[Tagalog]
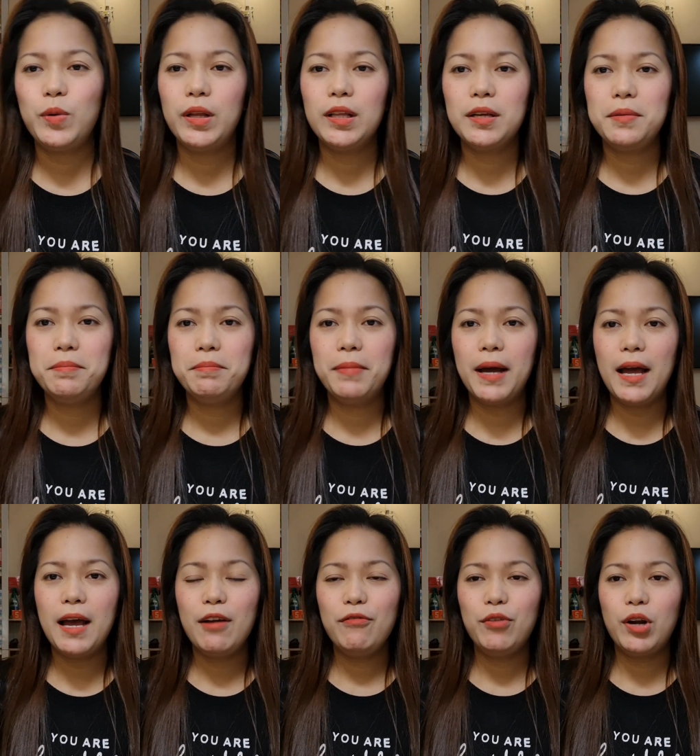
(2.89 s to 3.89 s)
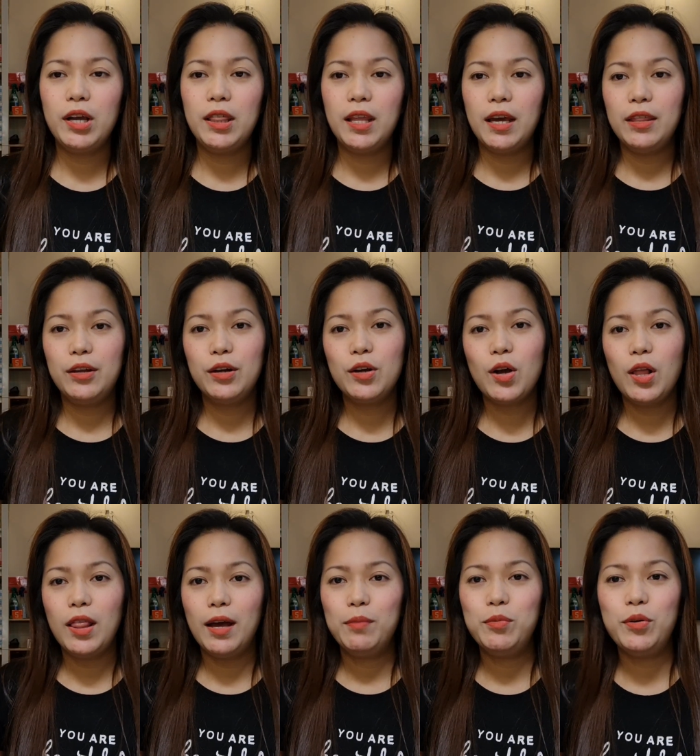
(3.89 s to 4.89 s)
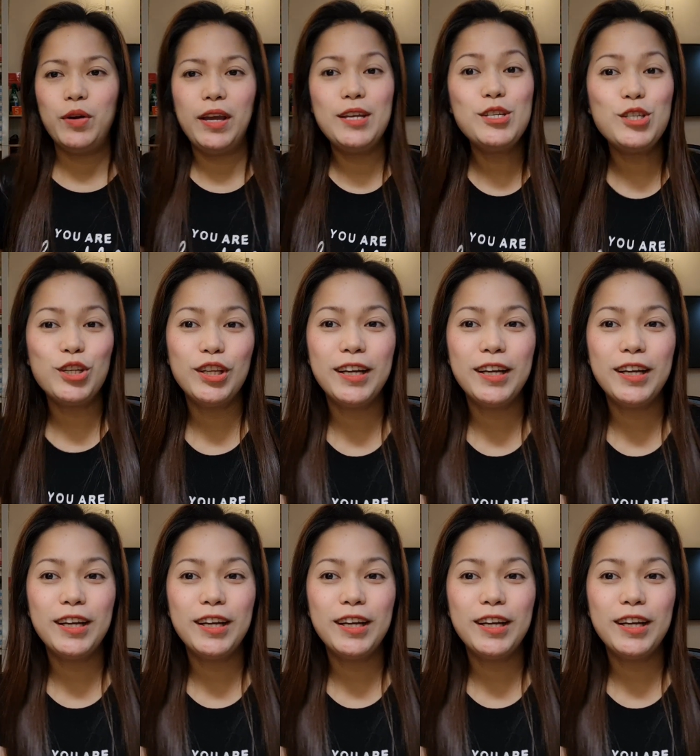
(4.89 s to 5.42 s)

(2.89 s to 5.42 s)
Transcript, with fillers: Welcome back for another collaboration.